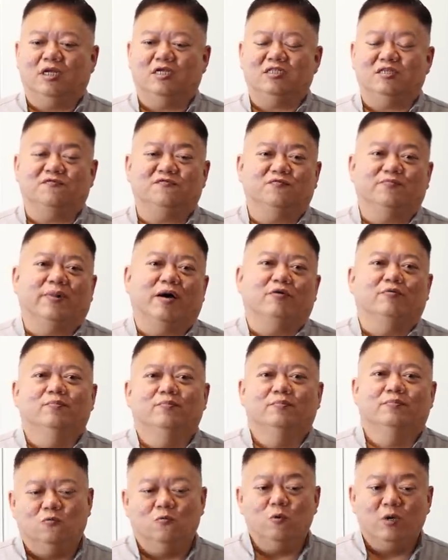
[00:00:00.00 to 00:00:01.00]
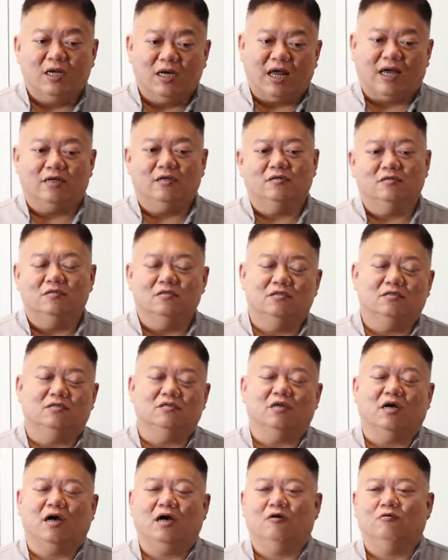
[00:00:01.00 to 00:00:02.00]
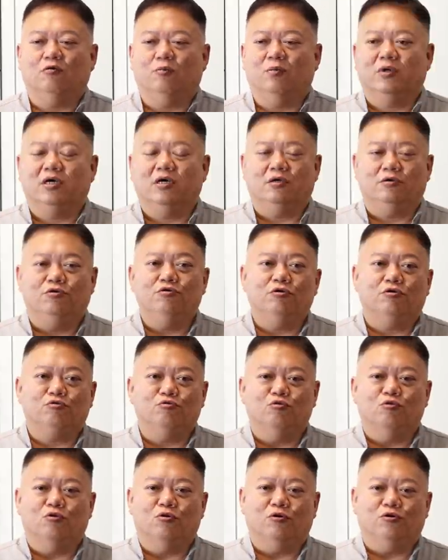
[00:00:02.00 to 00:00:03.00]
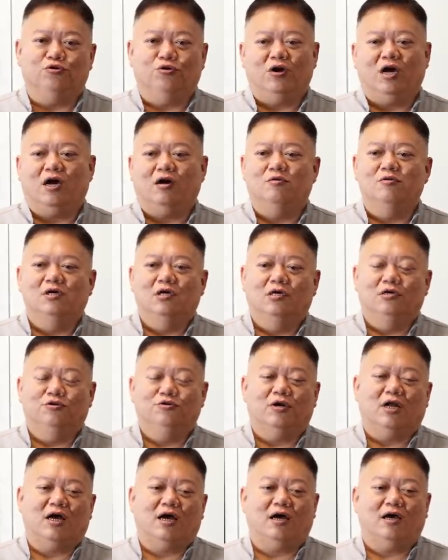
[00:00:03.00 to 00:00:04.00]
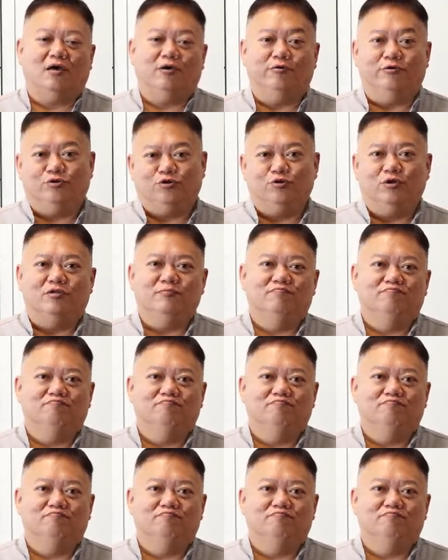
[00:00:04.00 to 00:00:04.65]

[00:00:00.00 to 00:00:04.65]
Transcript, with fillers: 积福报，未来的日子啊，我们可以越过越好，越来越顺。